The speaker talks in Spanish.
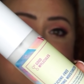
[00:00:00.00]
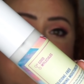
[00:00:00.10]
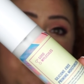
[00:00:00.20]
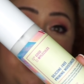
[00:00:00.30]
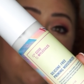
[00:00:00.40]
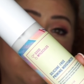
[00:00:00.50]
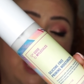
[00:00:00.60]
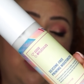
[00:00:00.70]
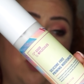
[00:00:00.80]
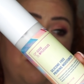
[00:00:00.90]
se puede
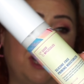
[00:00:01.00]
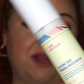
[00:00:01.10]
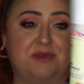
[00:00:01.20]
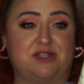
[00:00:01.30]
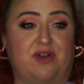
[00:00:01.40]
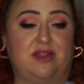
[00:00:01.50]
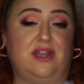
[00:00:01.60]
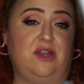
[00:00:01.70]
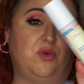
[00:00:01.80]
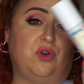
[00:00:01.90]
conseguir de una manera más
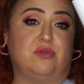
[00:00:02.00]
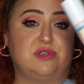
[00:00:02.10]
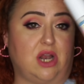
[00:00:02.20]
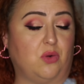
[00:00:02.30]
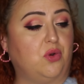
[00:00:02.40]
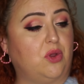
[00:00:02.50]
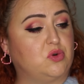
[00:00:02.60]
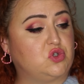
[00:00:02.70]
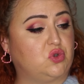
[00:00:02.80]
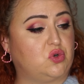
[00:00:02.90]
fácil y bueno, si alguno de
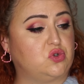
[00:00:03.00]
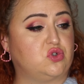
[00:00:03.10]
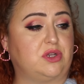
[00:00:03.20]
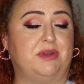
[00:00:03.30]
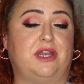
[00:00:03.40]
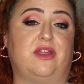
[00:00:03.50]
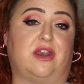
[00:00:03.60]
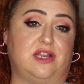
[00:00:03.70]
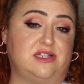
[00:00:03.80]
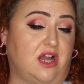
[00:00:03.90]
vosotros os apetece
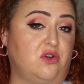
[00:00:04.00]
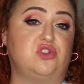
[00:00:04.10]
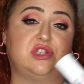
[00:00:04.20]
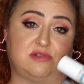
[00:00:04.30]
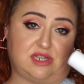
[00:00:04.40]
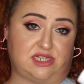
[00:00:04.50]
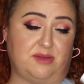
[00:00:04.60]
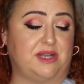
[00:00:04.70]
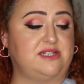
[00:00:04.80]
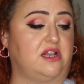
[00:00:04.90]
arriesgaros, que
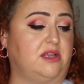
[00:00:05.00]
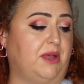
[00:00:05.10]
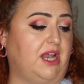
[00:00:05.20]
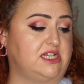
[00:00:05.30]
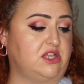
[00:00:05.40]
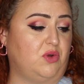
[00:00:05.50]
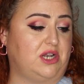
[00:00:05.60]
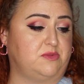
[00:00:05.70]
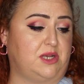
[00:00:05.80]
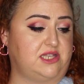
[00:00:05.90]
sepáis que el tema de las
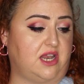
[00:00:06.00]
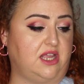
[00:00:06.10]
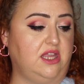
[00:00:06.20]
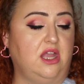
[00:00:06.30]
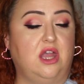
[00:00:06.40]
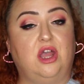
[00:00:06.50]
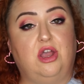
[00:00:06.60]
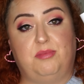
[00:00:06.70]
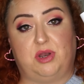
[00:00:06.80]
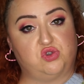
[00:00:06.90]
aduanas va a estar ahí,
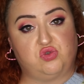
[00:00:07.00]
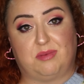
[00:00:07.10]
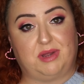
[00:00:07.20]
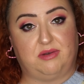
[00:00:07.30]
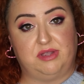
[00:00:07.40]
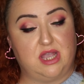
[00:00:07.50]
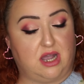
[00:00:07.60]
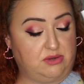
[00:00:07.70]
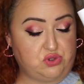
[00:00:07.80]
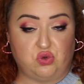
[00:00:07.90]
pero es una maravilla,
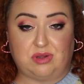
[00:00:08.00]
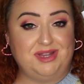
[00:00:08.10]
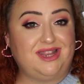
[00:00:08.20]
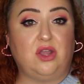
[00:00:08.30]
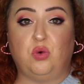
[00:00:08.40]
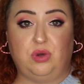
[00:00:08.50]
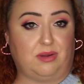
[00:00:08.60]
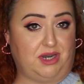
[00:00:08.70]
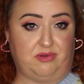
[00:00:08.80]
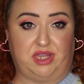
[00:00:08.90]
absolutamente una
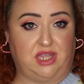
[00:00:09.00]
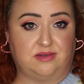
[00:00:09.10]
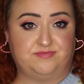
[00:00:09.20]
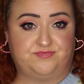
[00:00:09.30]
maravilla.